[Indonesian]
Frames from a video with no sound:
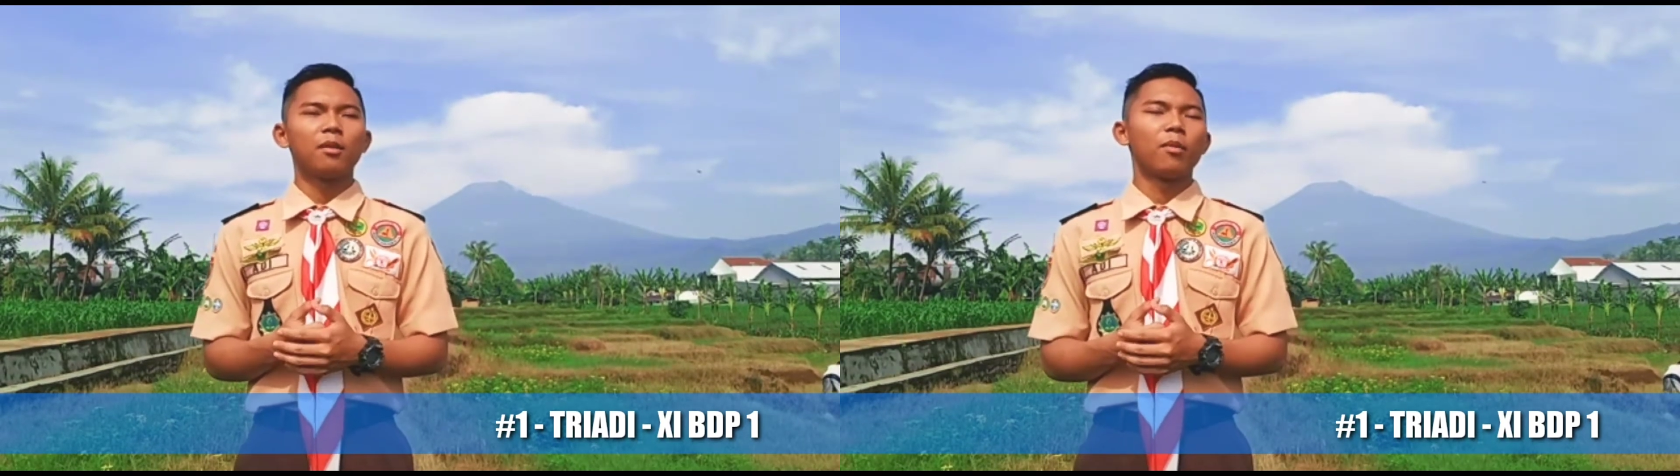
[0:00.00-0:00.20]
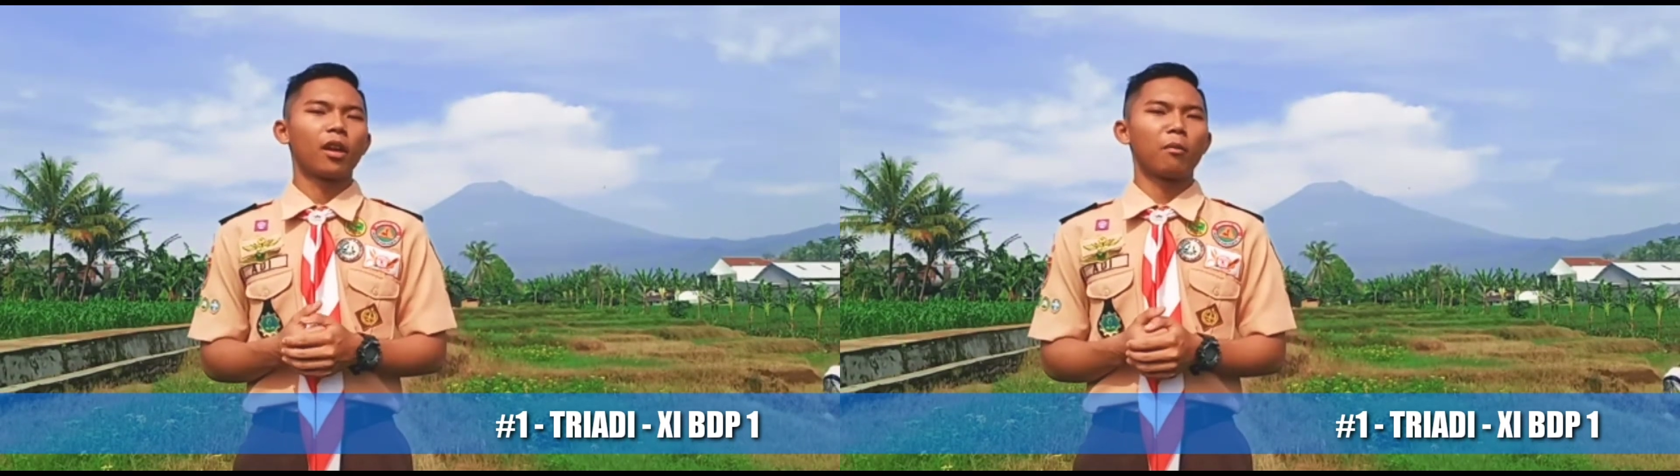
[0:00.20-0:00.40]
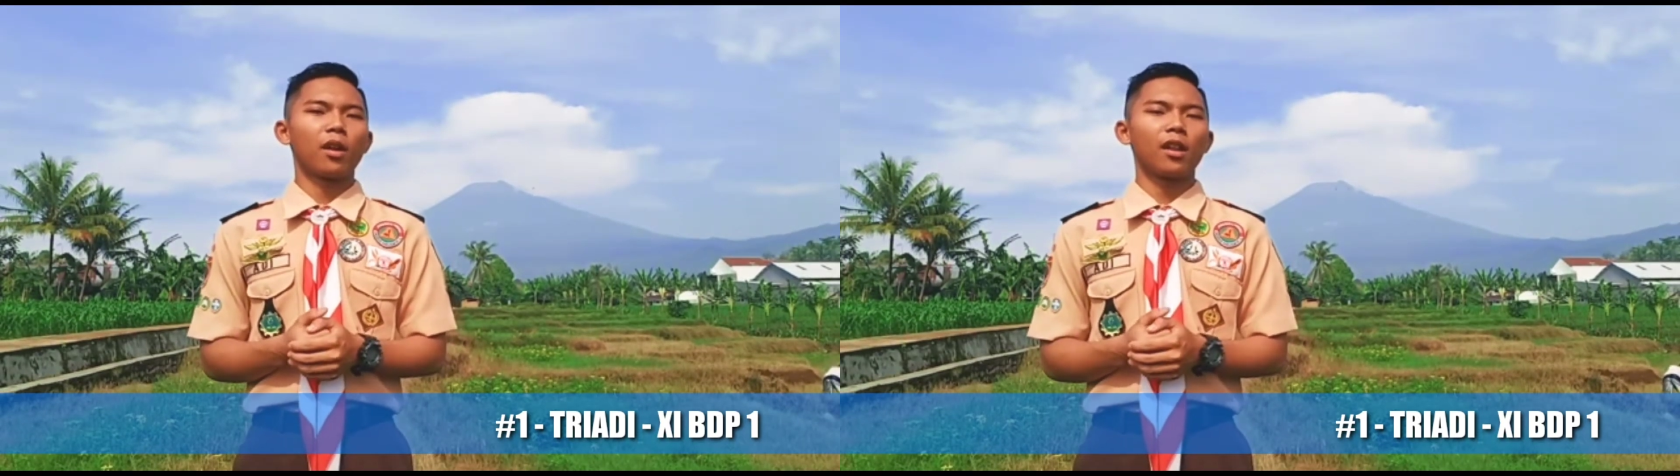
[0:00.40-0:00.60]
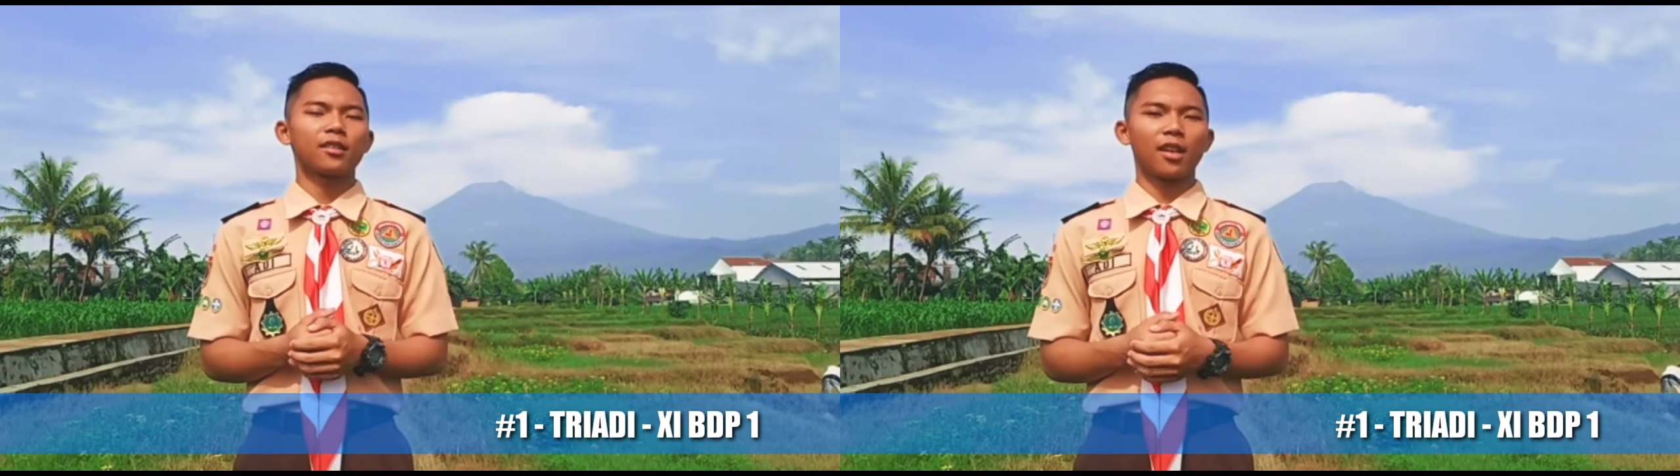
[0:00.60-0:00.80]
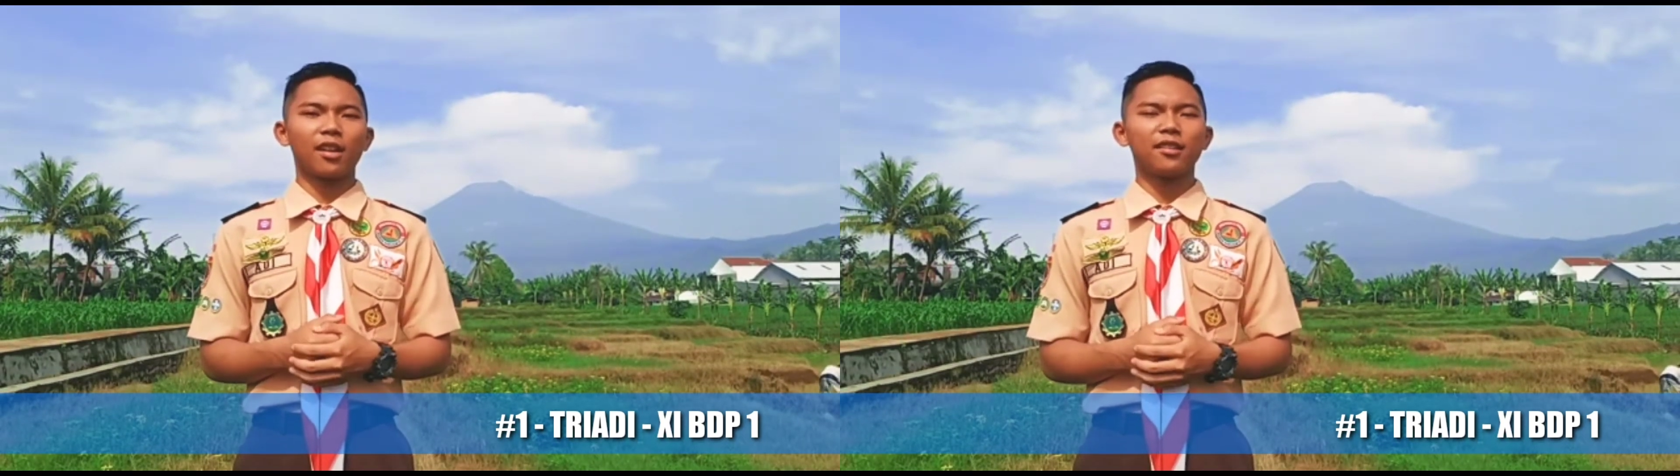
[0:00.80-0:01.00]
bagaimana
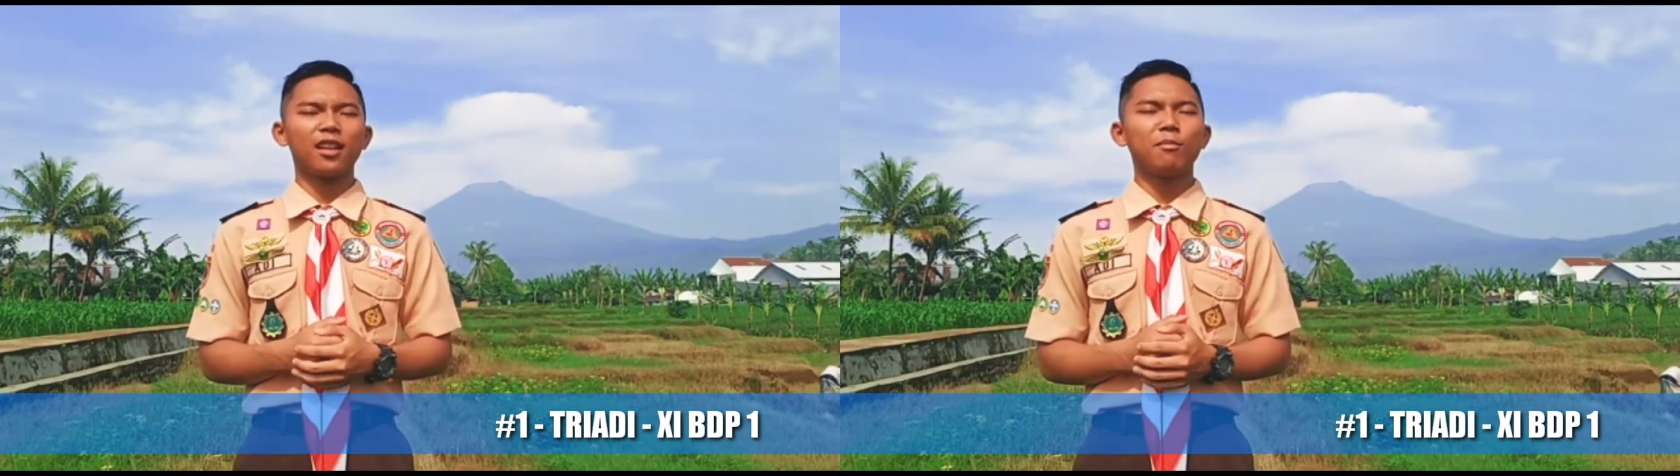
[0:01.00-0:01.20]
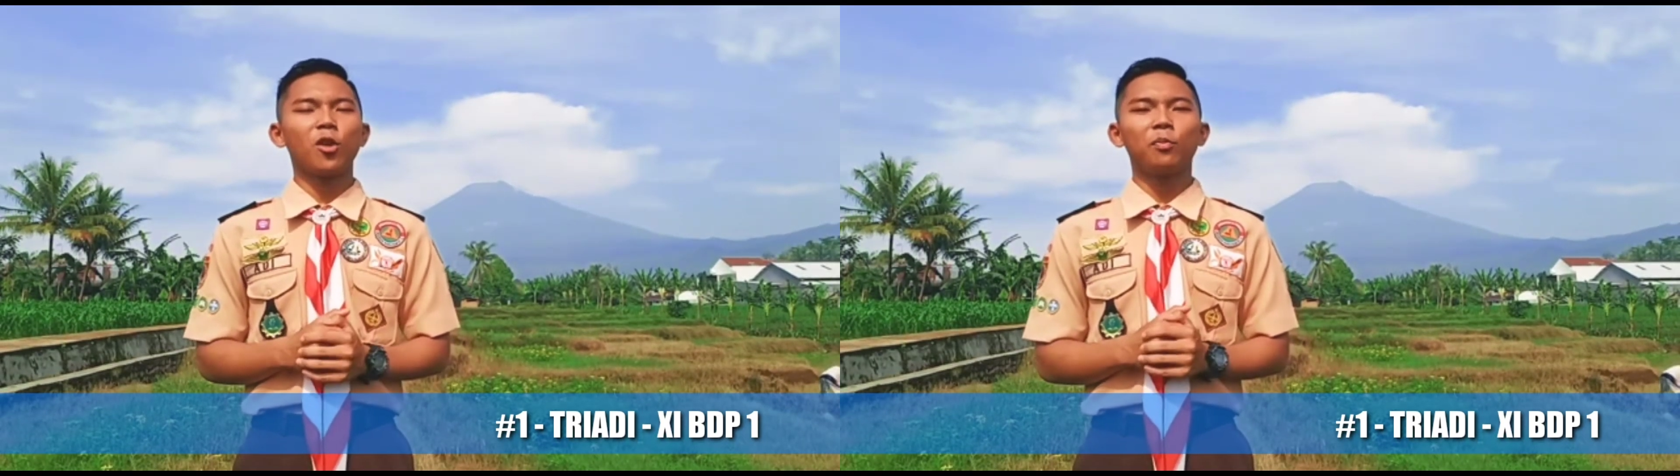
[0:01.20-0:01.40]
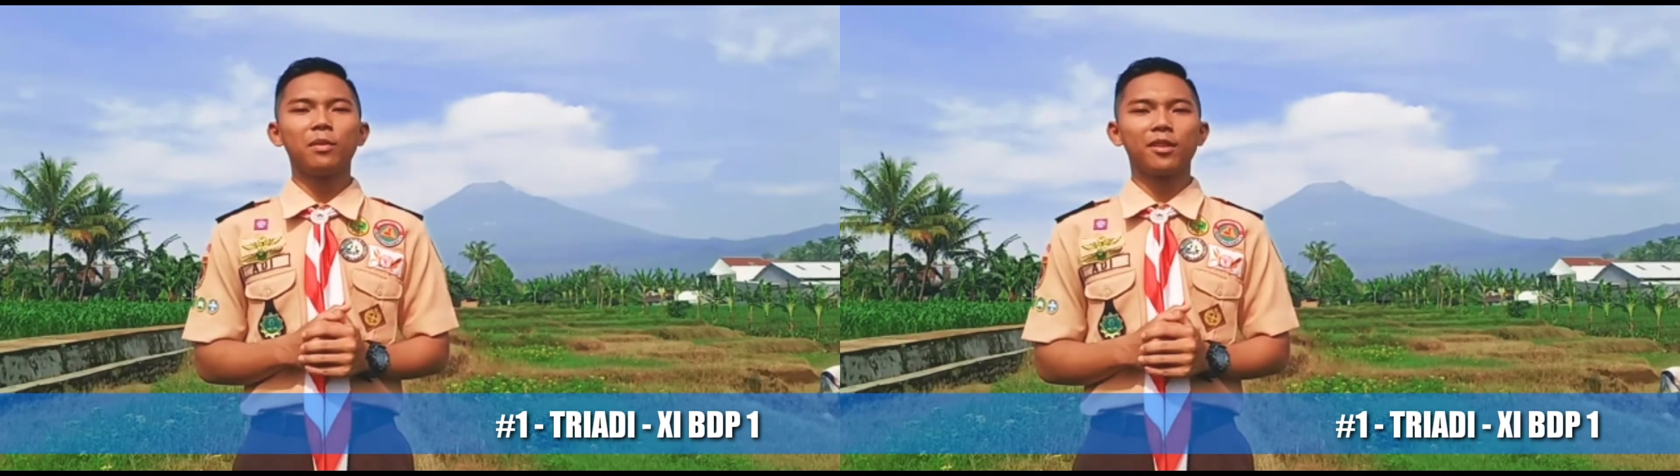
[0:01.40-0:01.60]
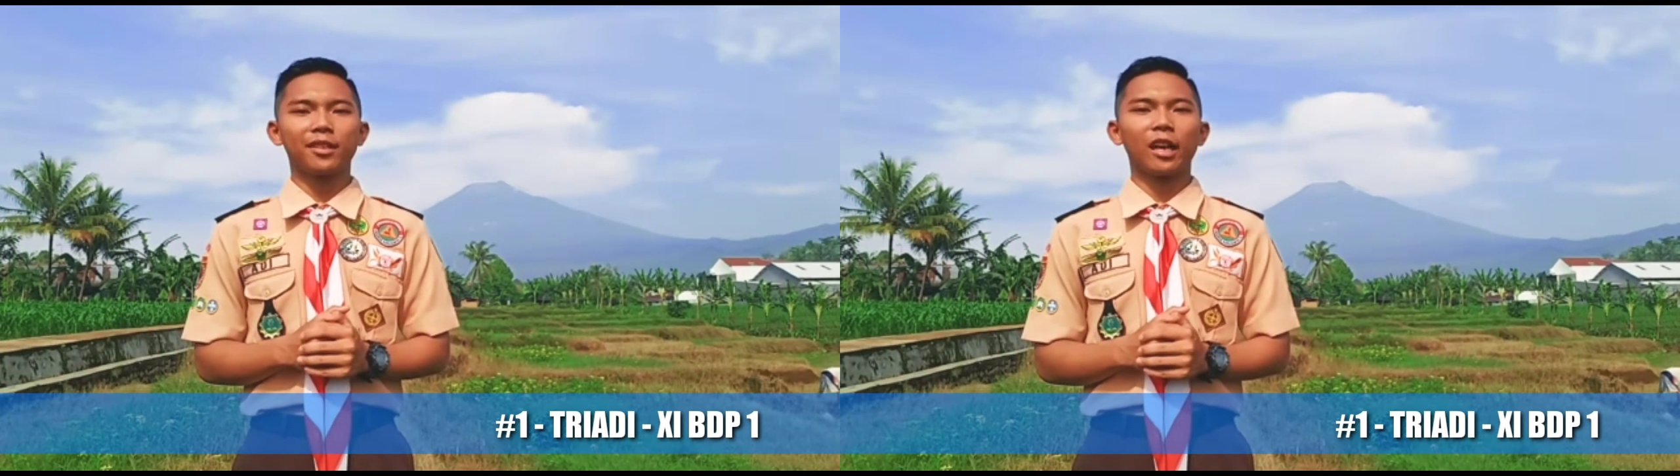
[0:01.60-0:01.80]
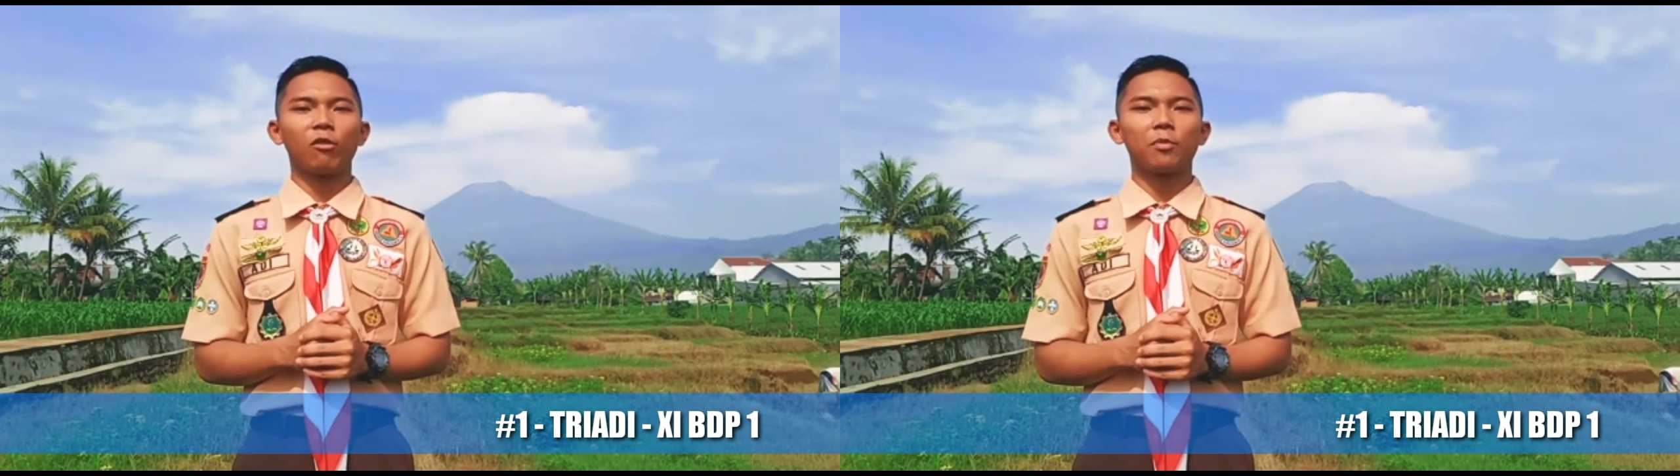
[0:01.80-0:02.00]
caranya
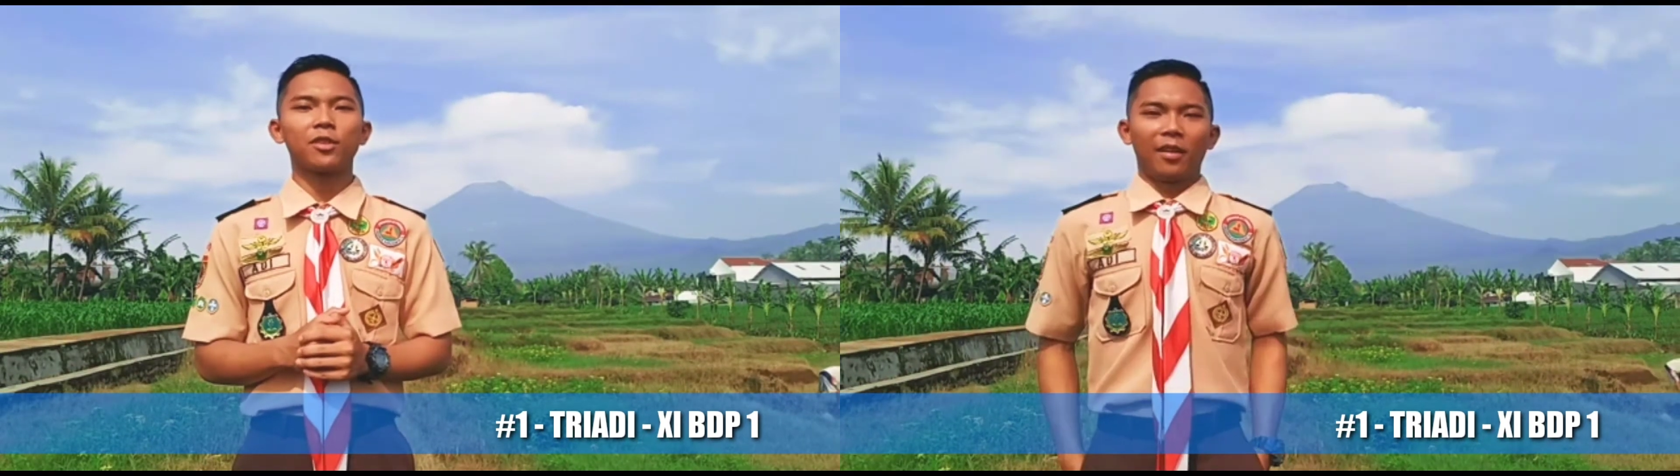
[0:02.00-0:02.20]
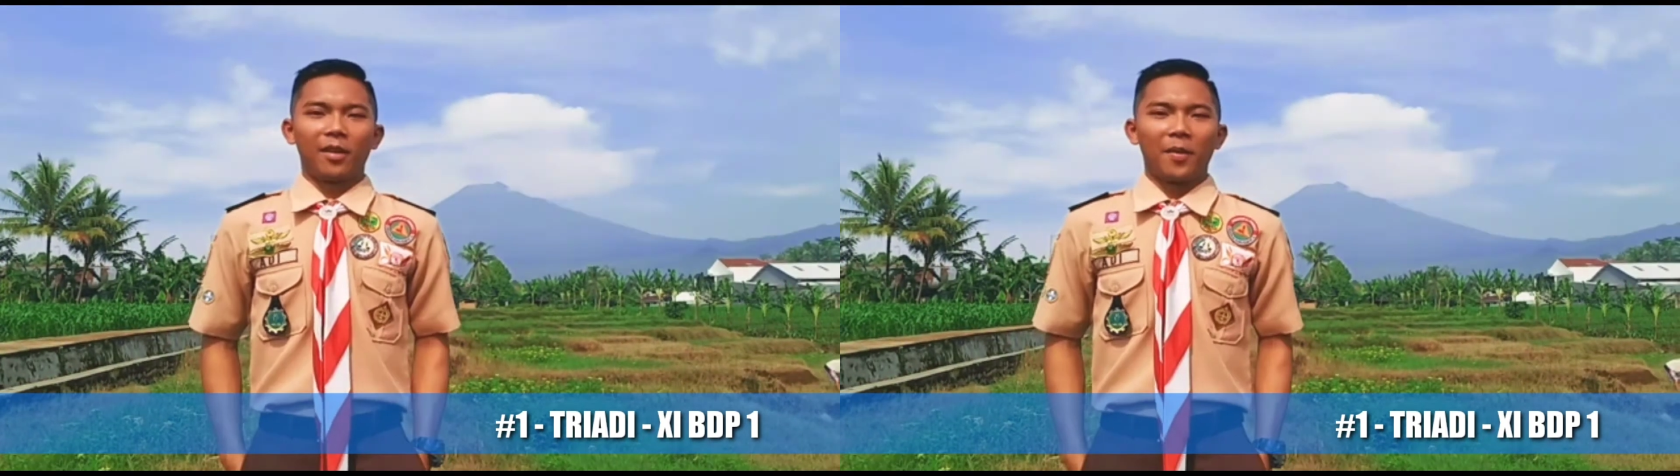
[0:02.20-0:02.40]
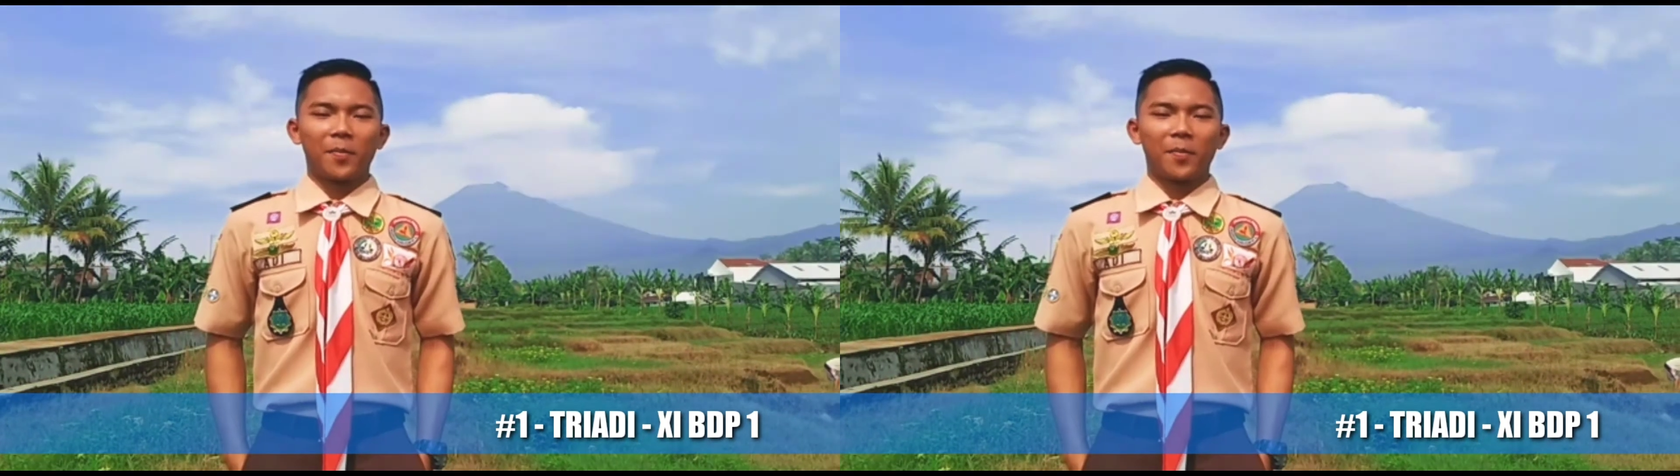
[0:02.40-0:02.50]
mengoptimasikan website.